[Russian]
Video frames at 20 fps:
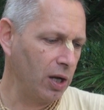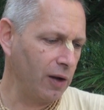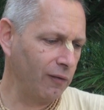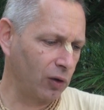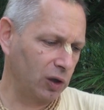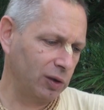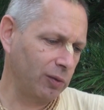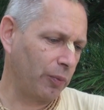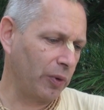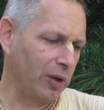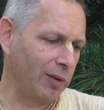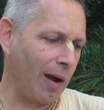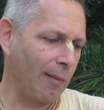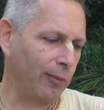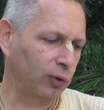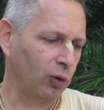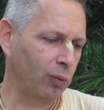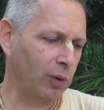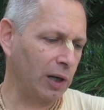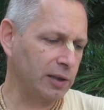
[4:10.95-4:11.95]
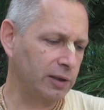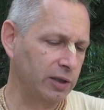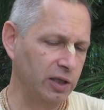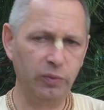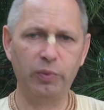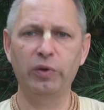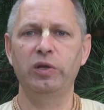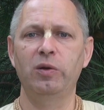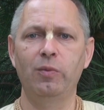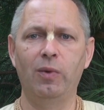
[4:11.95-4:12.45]
вроде бы понимаем, потом раз,
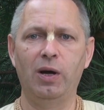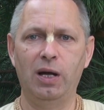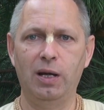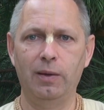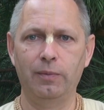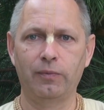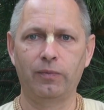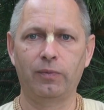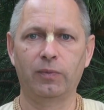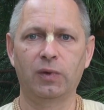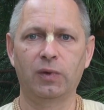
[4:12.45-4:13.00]
не понимаем.